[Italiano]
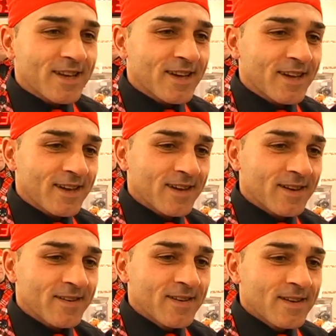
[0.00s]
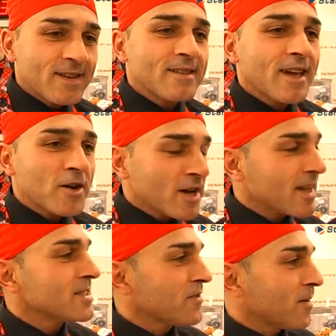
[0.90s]
che è una
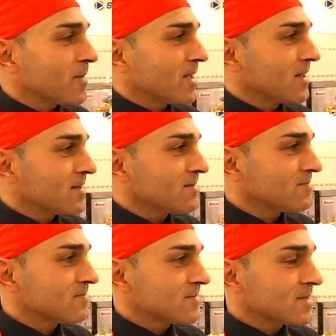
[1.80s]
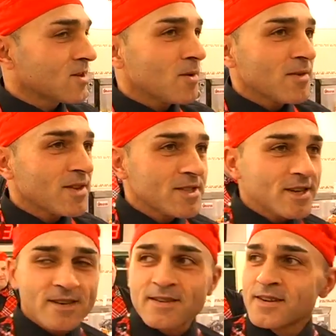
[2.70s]
grande famiglia, come
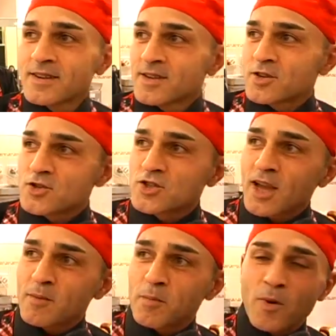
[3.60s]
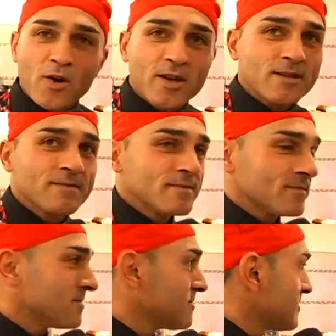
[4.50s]
vedi non siamo pochi.
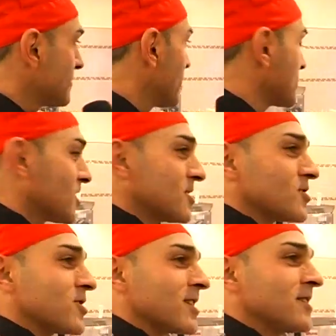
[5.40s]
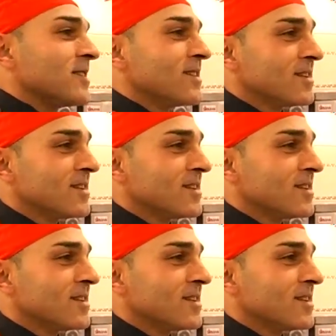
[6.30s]
Sì, ho visto